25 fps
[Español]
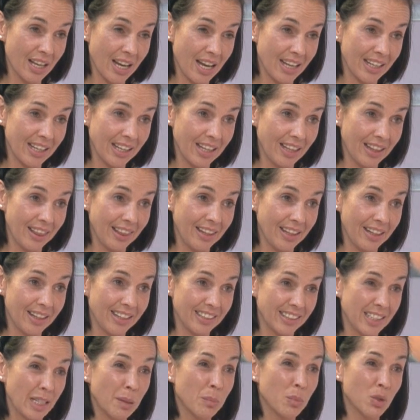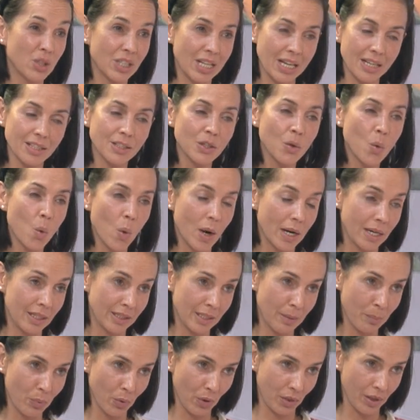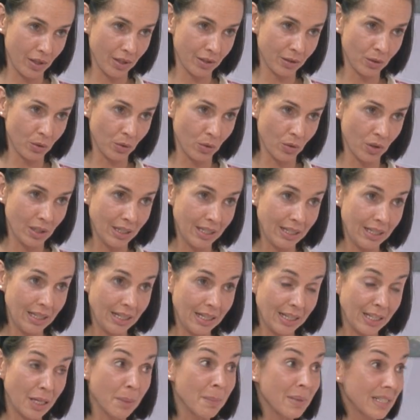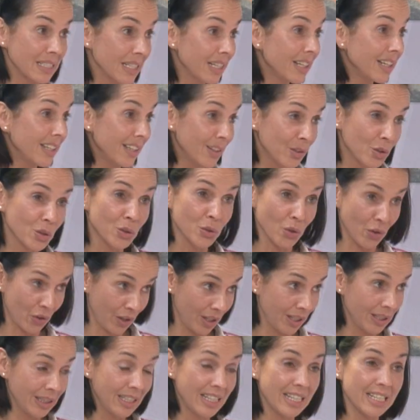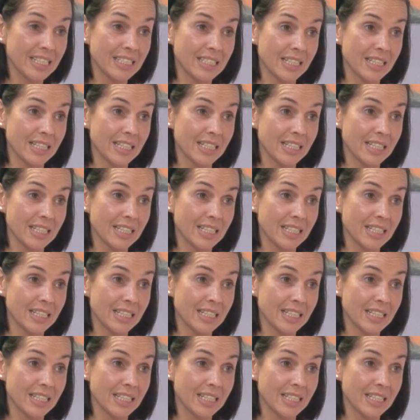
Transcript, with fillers: hay que decir que tenemos casi un 40% que más de 500 docentes